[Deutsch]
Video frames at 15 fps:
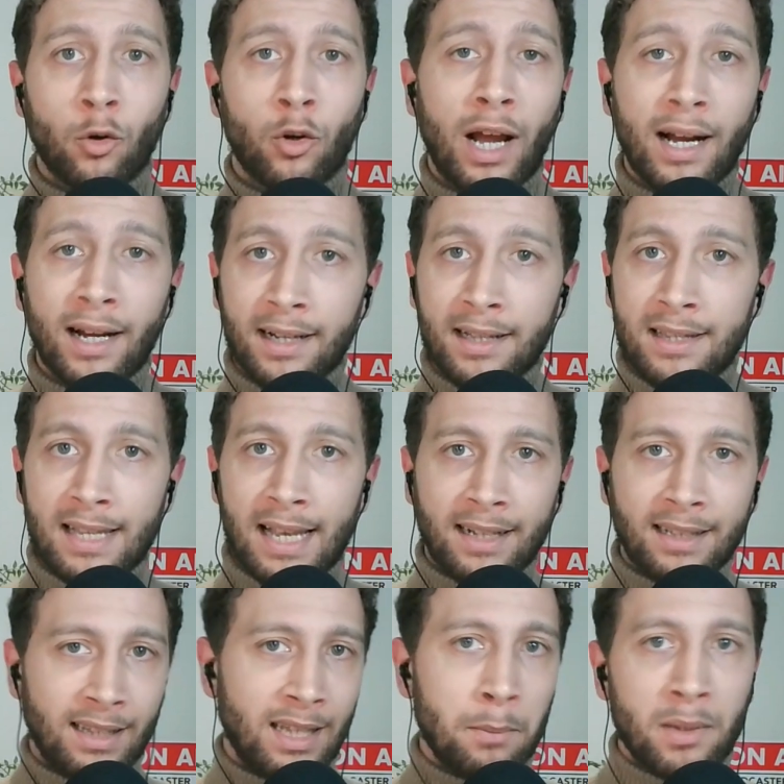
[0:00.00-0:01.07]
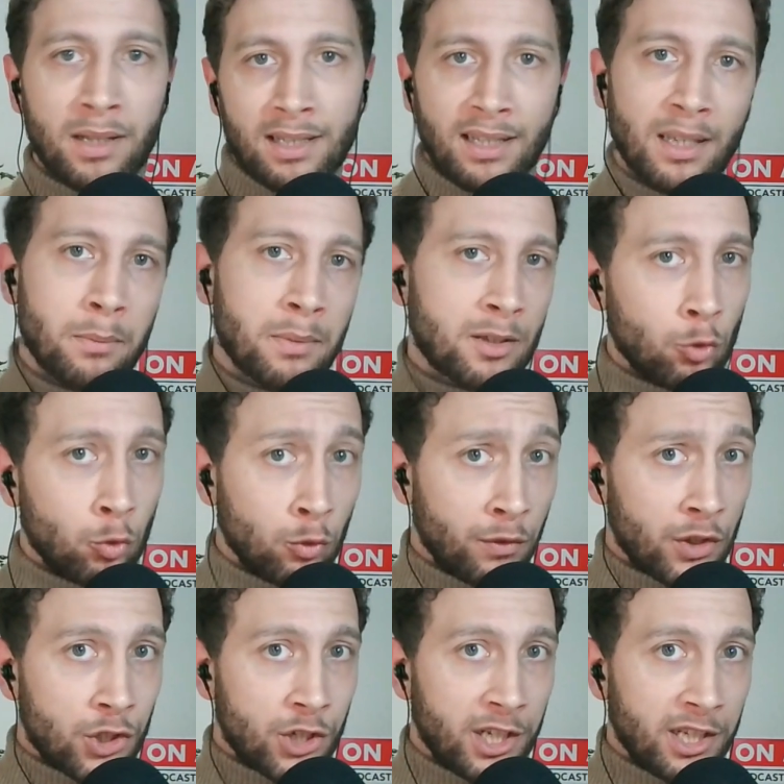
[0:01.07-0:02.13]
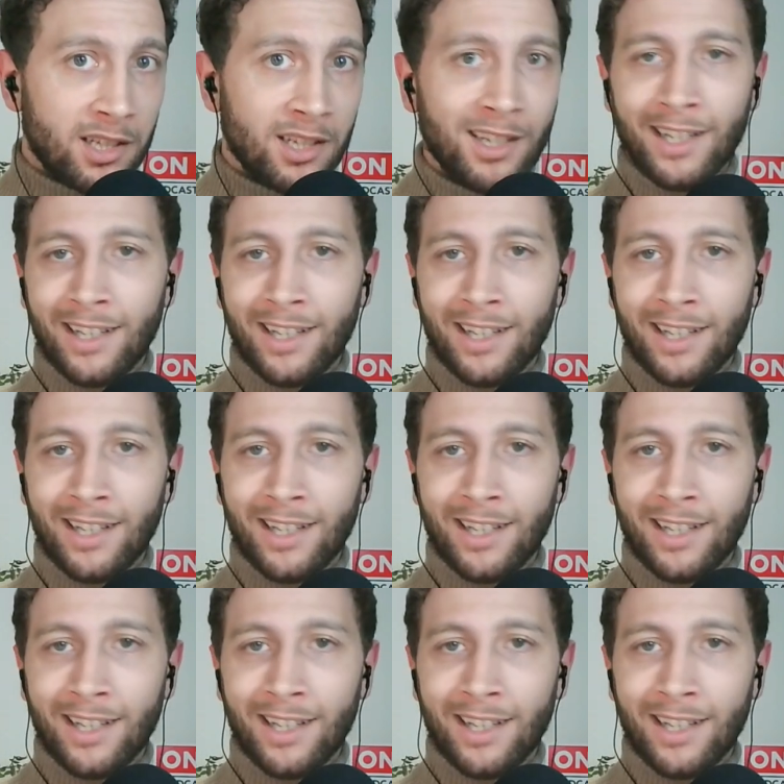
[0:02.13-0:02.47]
auch angezeigt, indem man sich nicht mehr so gut versteht.